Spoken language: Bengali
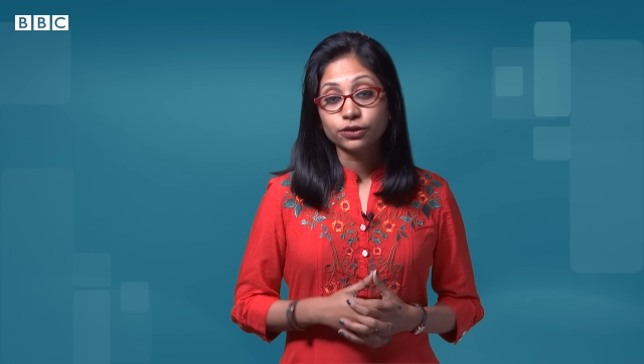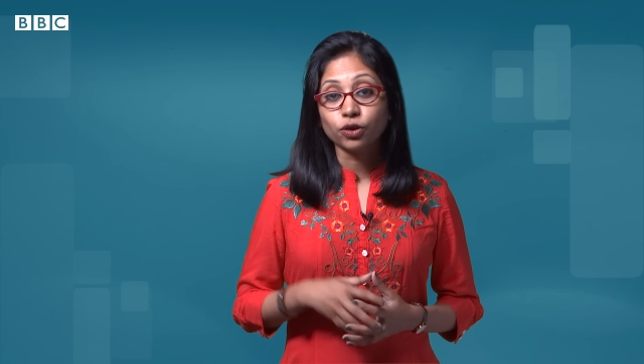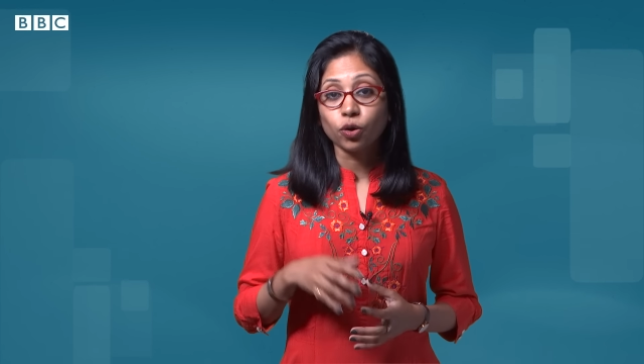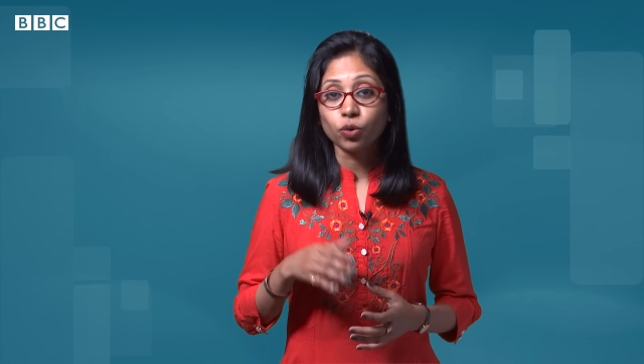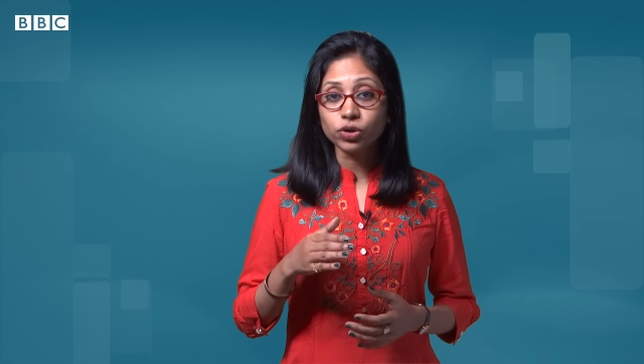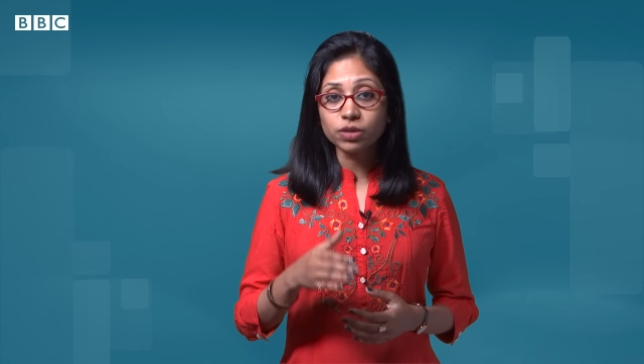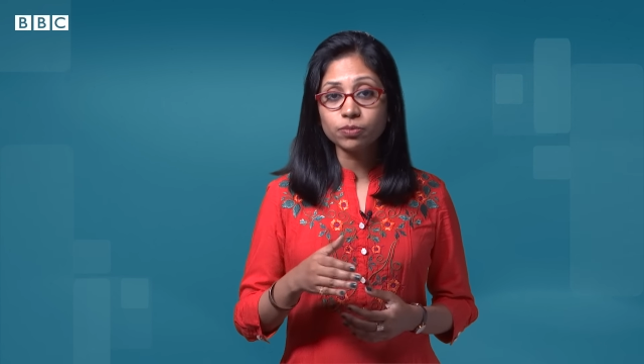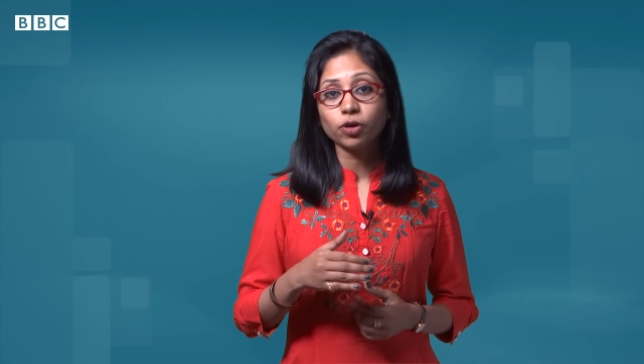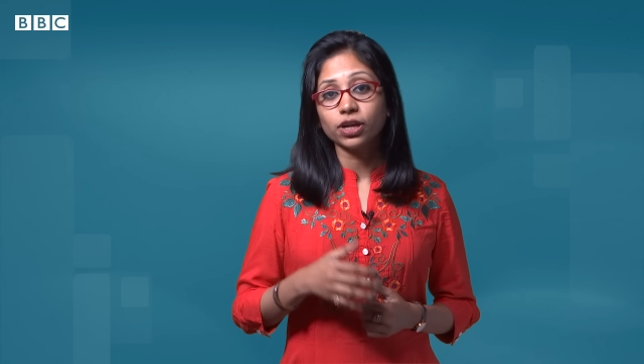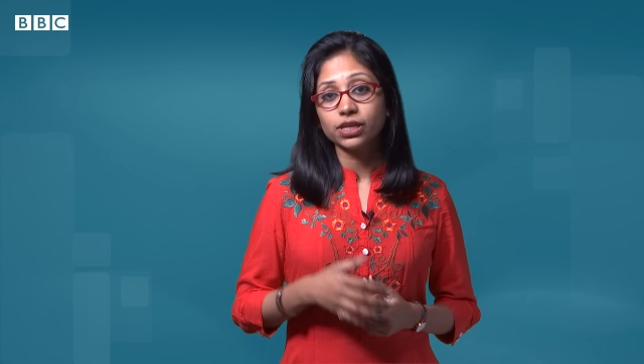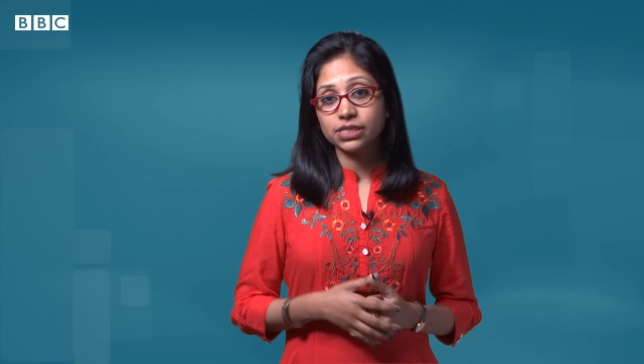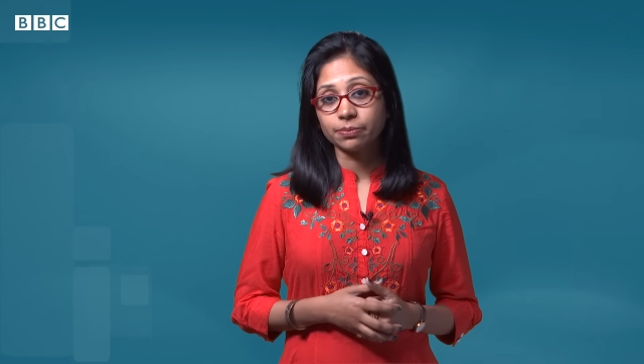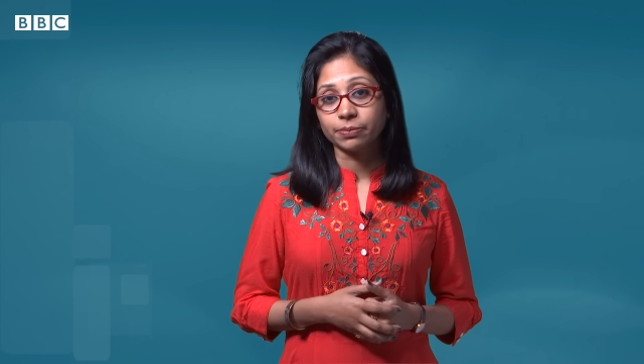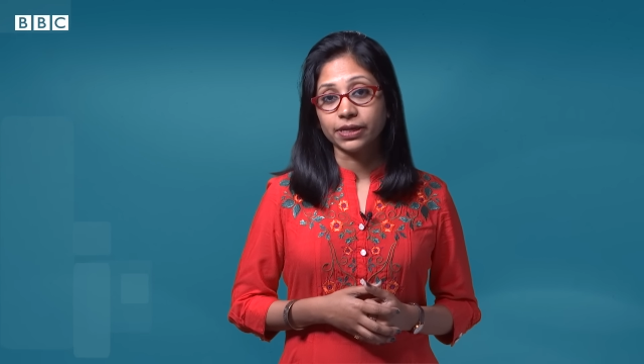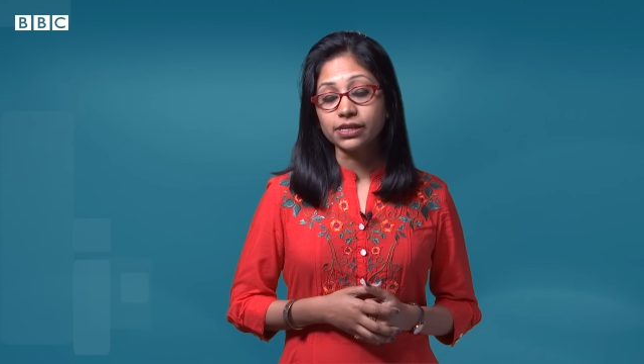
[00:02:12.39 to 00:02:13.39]
তখনই বলা
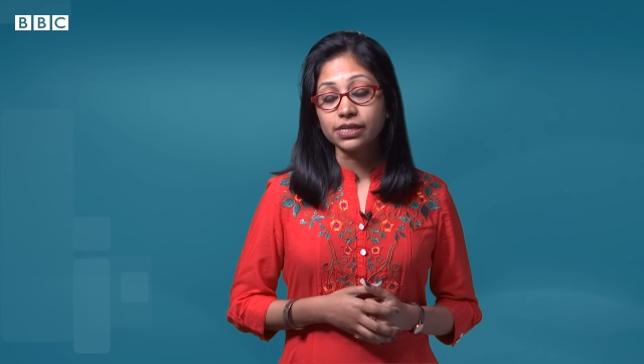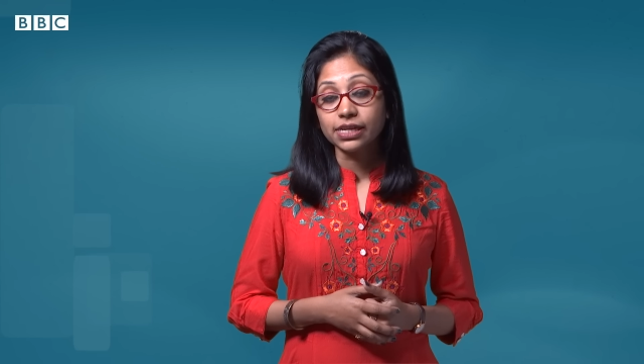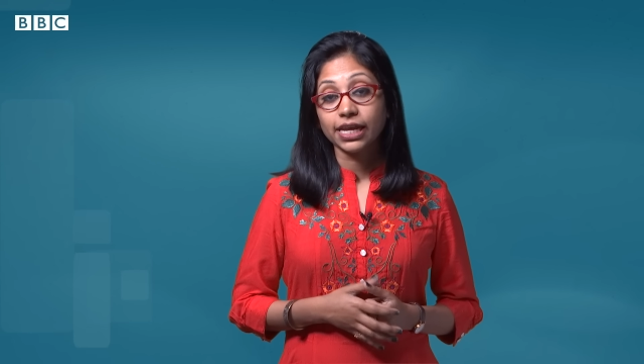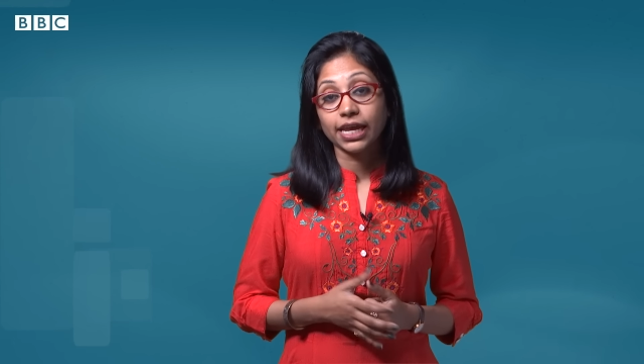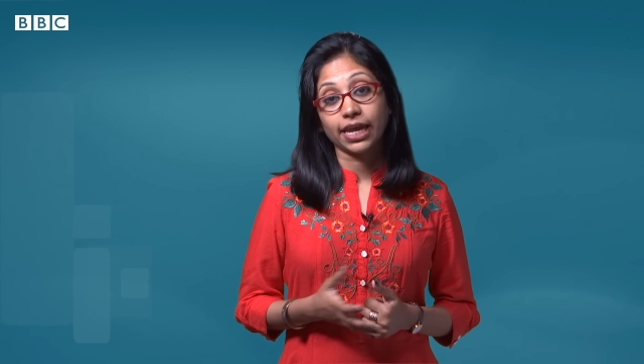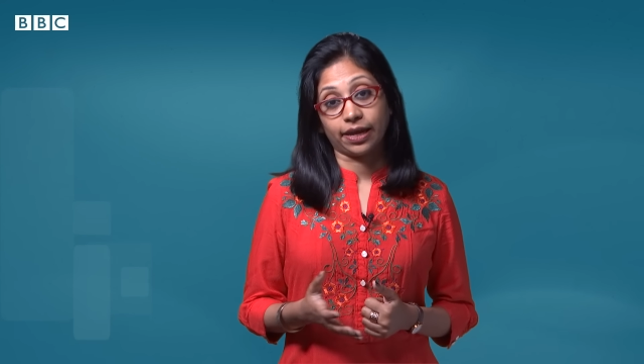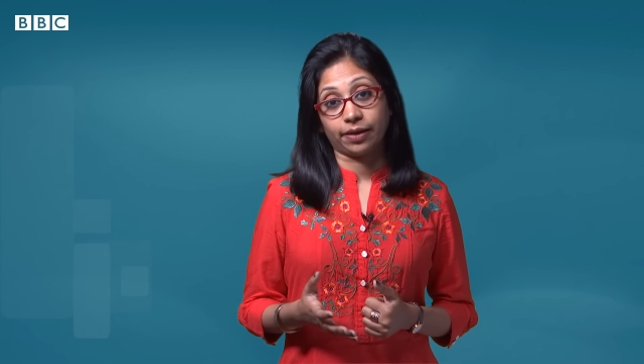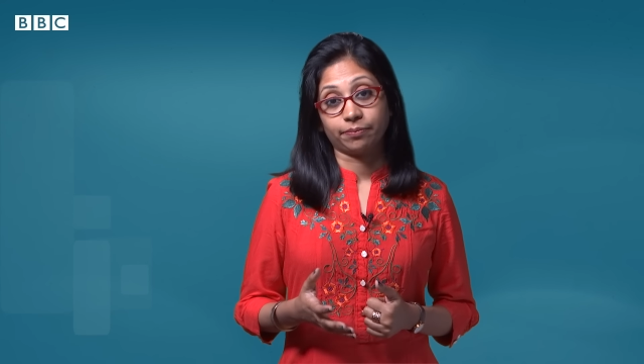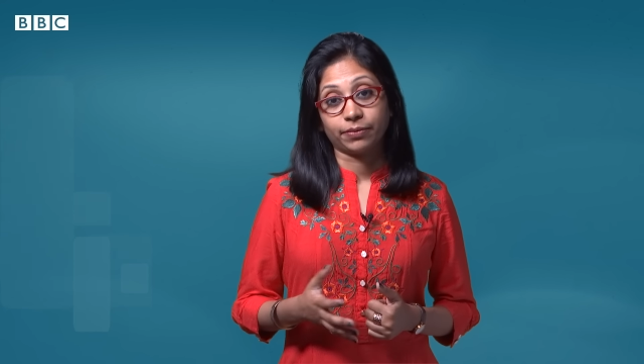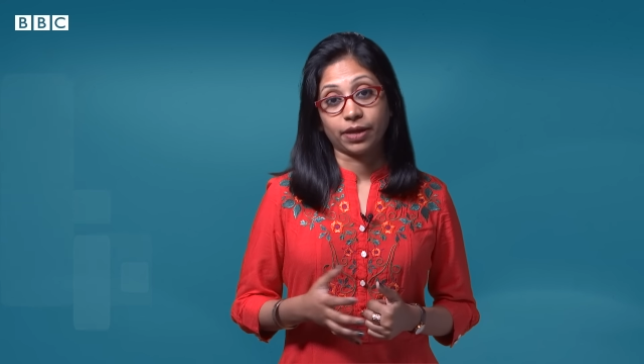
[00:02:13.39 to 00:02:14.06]
যাবে হ্যাঁ